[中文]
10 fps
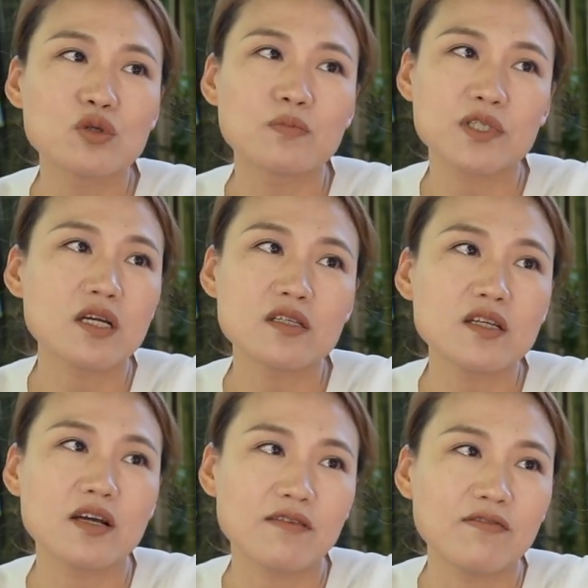哎，真的，
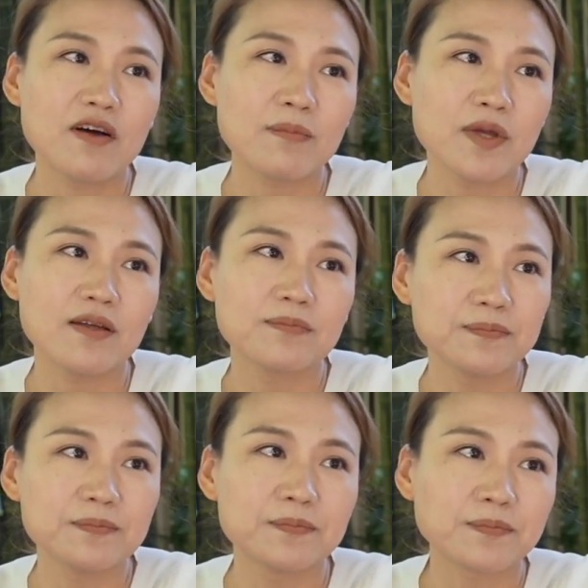这里很方便。你发现就
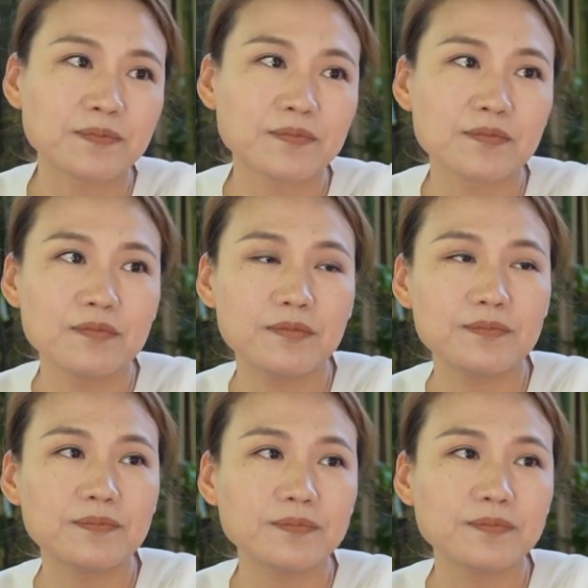是曼谷，